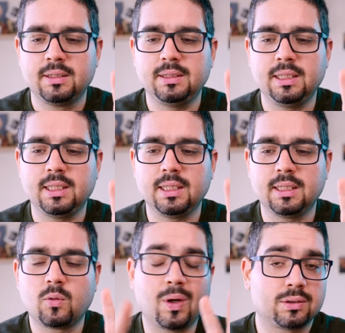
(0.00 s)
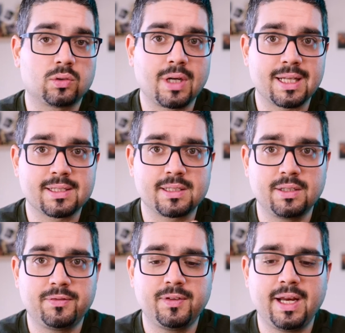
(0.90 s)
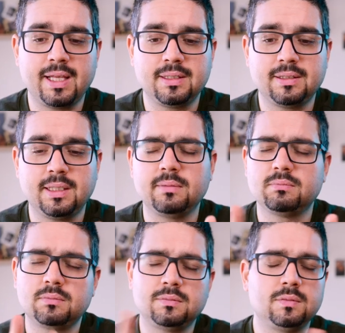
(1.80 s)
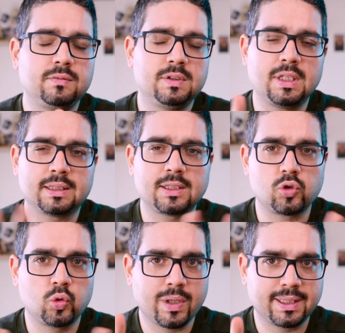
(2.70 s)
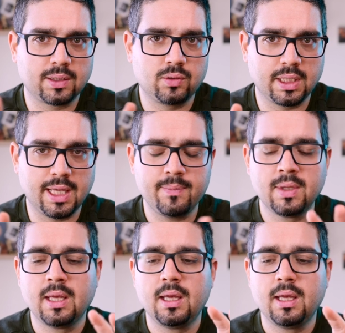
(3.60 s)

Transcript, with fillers: di quattro NAS differenti in realtà sono due categorie,